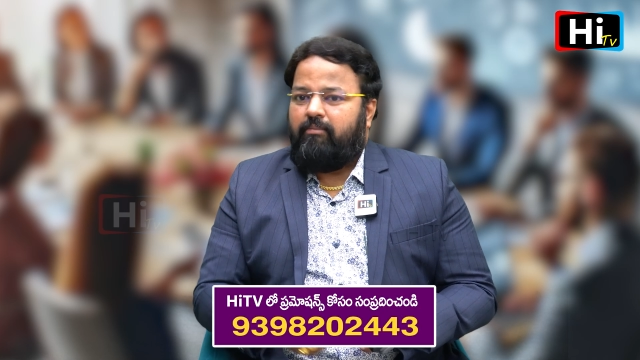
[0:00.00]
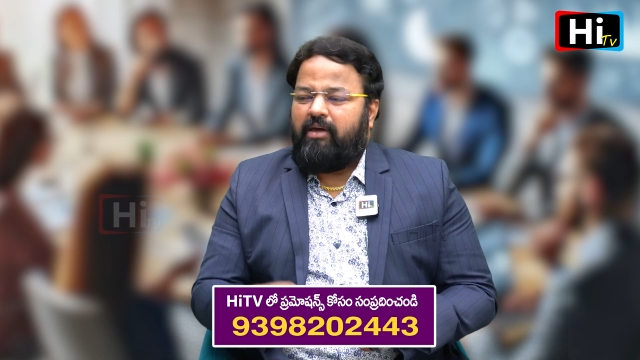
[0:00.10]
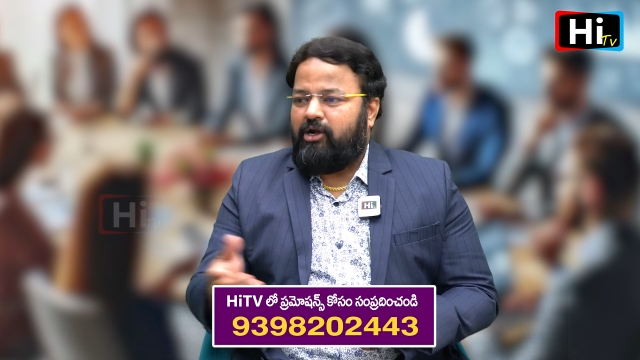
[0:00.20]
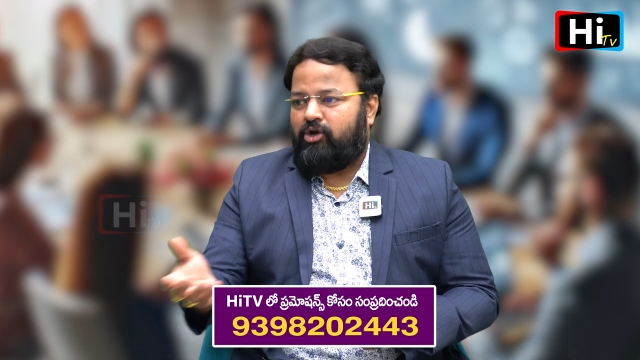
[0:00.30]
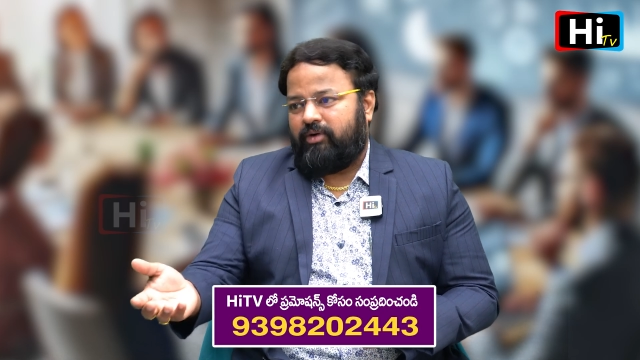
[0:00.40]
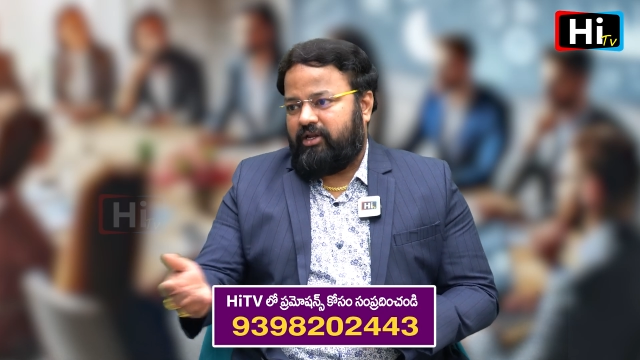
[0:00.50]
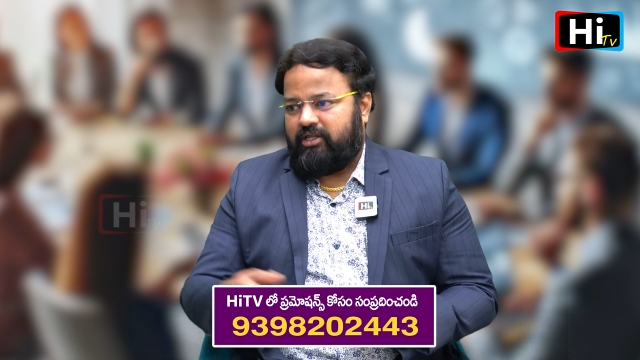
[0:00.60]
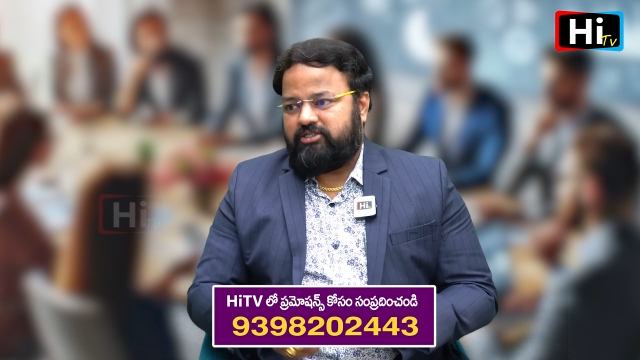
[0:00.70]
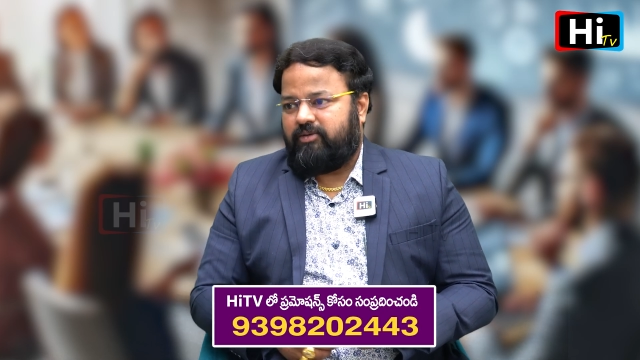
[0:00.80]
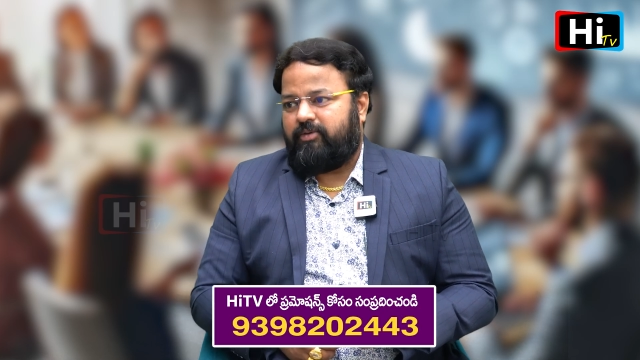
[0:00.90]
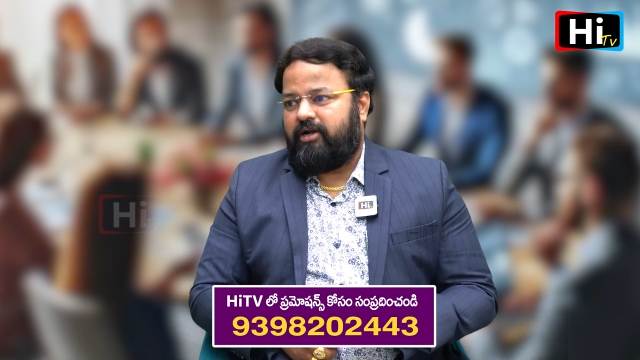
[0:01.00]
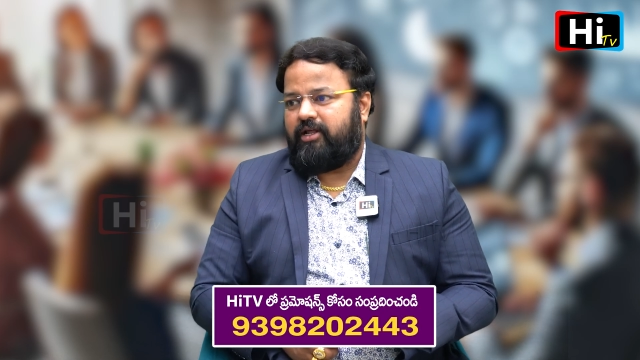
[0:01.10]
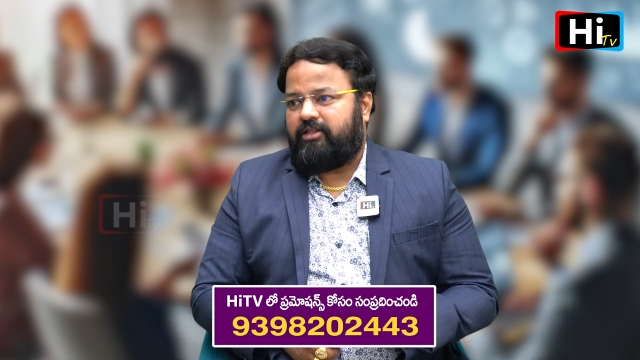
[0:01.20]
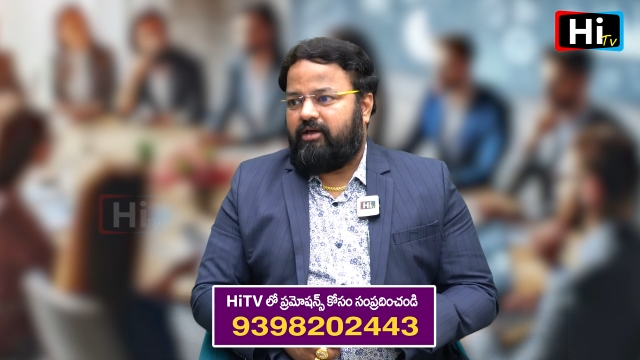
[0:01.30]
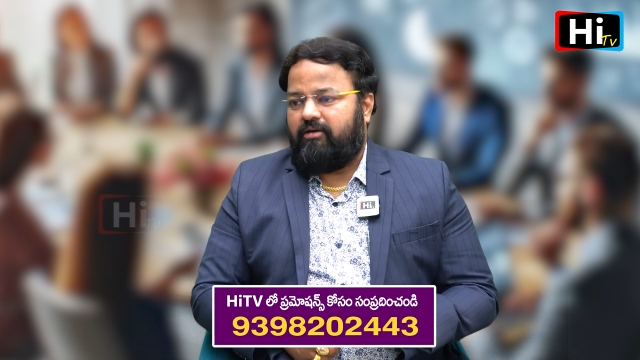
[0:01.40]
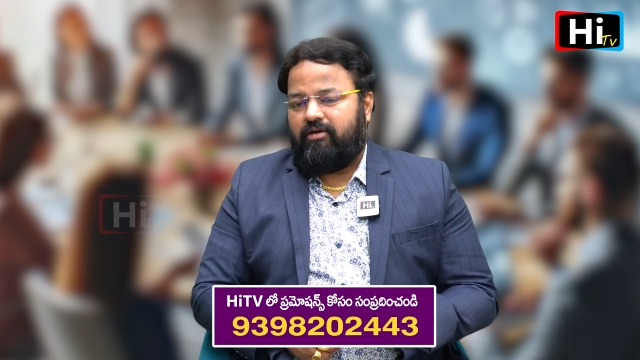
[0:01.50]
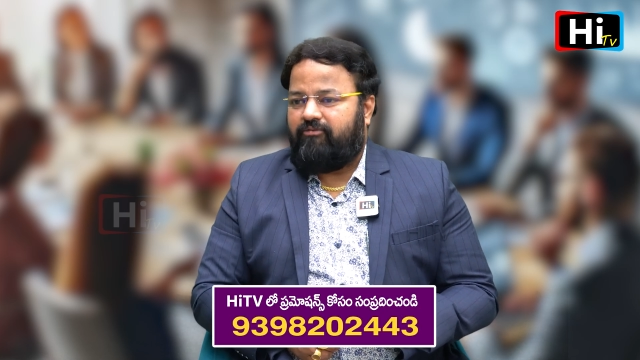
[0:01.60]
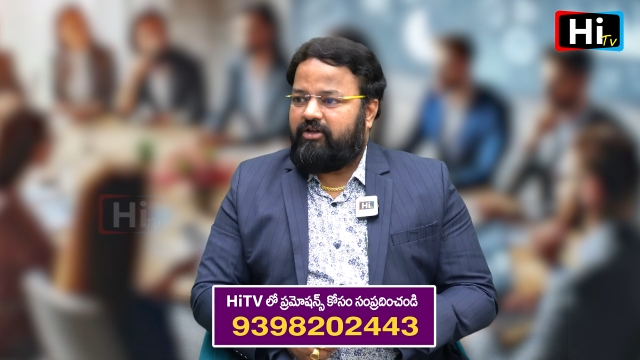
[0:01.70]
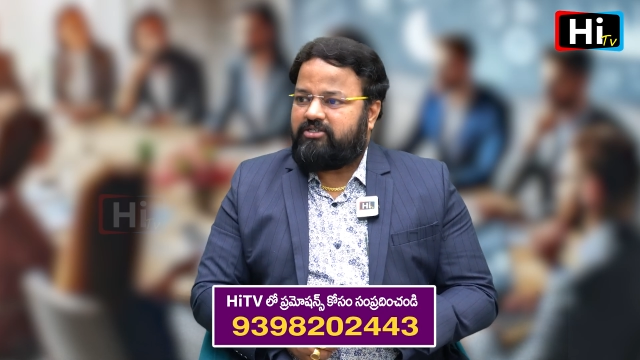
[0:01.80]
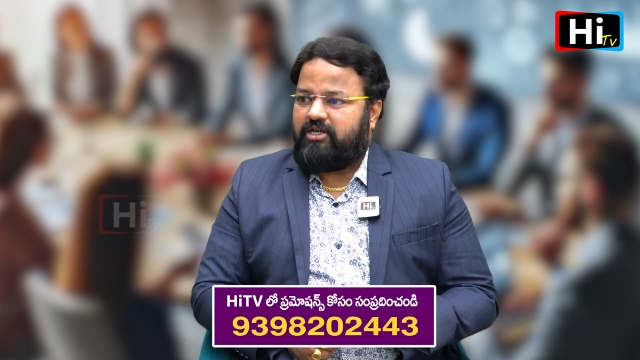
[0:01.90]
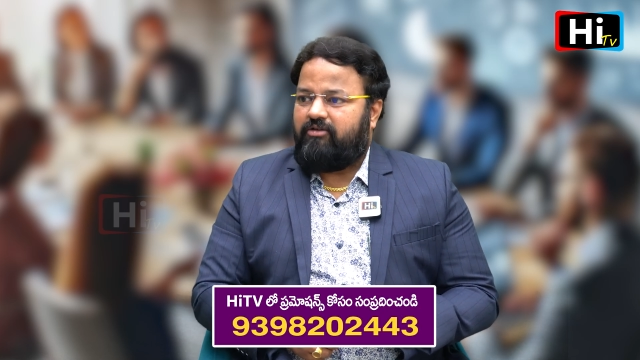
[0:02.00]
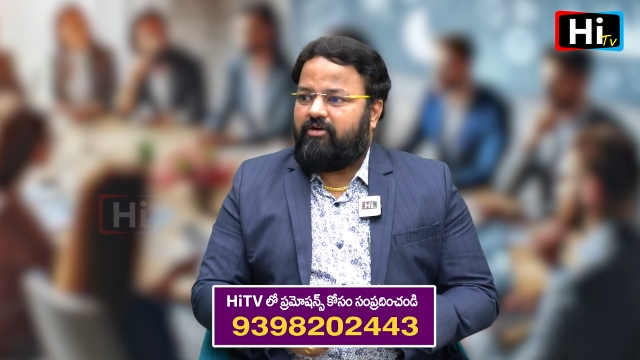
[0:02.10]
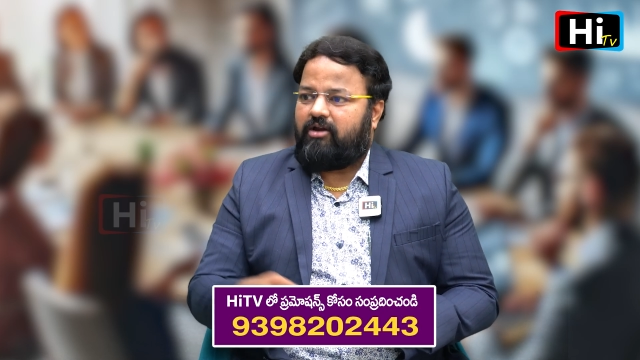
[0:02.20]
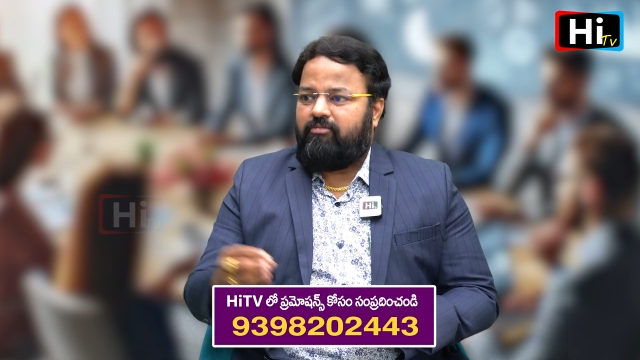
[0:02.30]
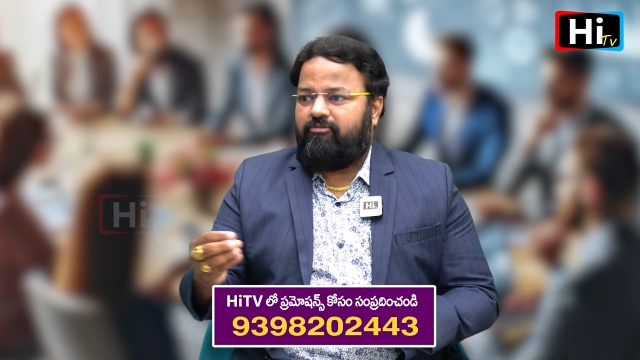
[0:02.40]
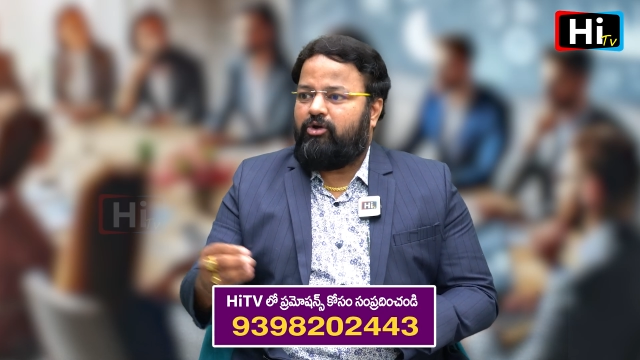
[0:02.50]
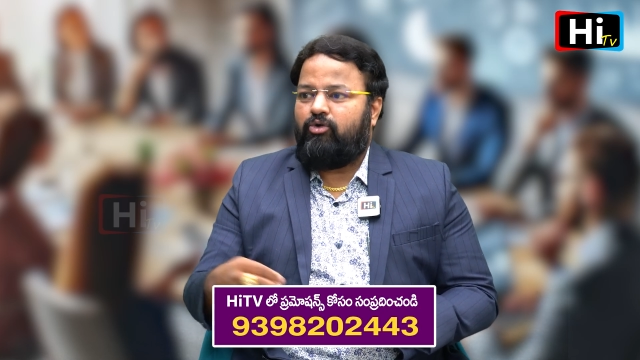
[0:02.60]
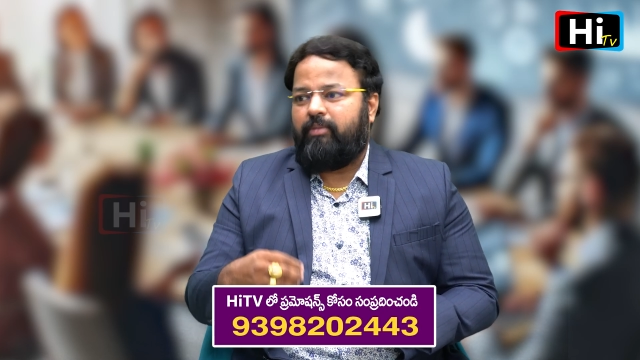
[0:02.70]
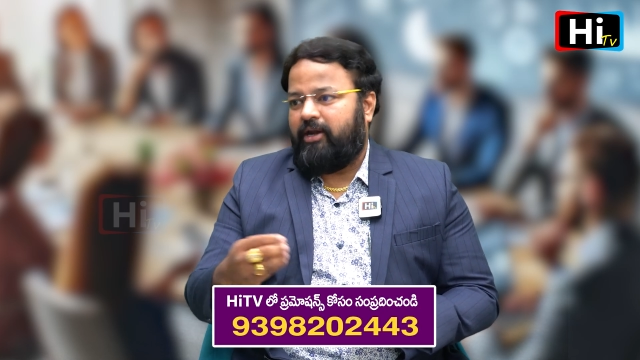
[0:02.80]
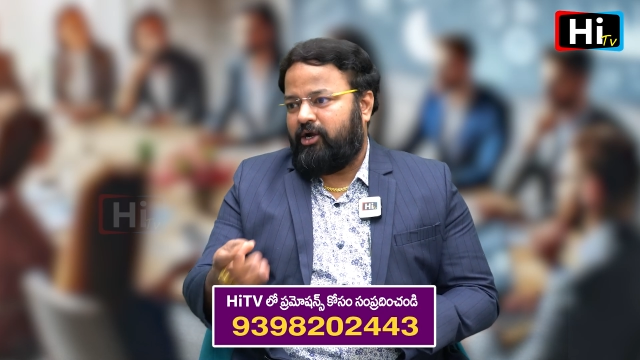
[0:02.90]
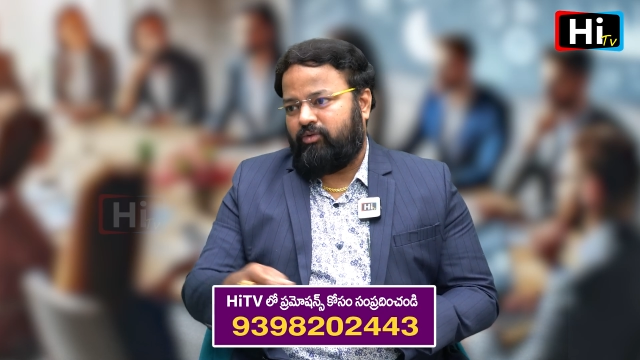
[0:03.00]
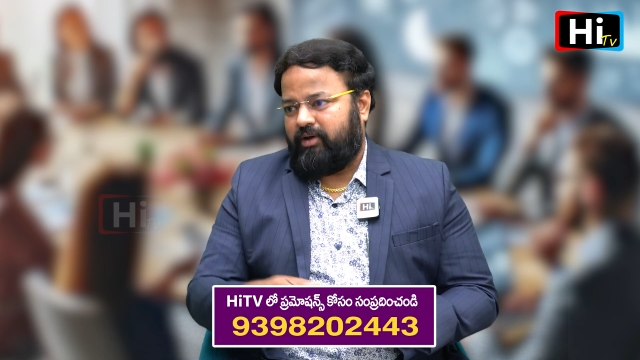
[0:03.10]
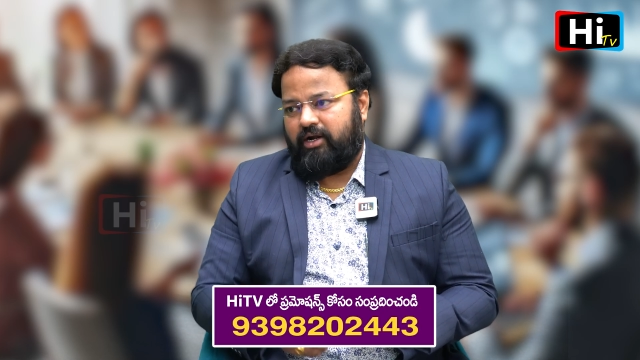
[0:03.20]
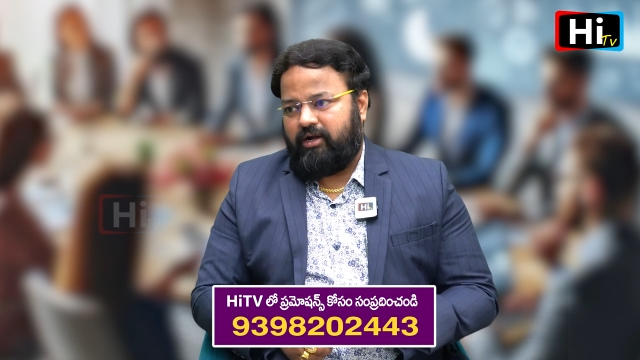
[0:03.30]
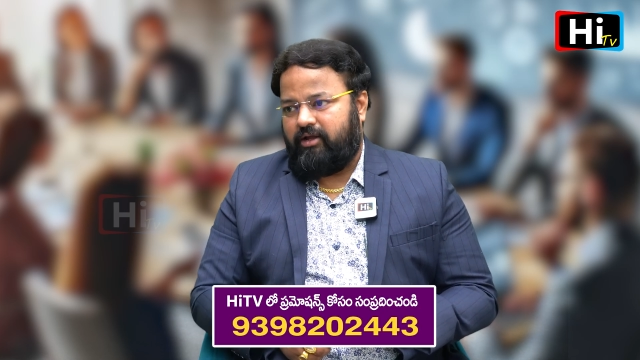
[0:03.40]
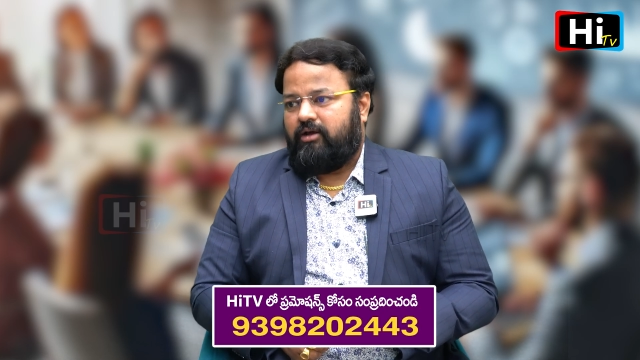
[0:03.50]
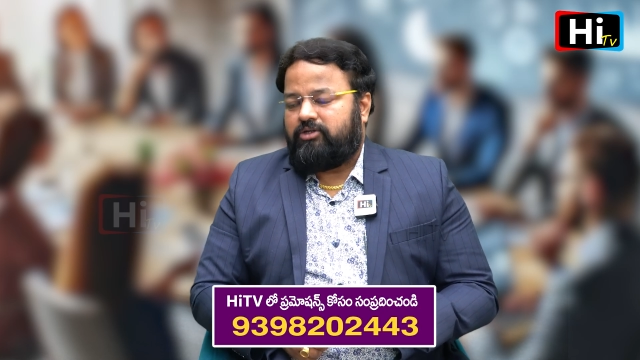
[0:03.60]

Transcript: మెనీ టు వన్ ఇందాక చెప్పినట్టయితే ఎవ్రీ శనివారం వీ డూ మెనీ టు వన్ అండి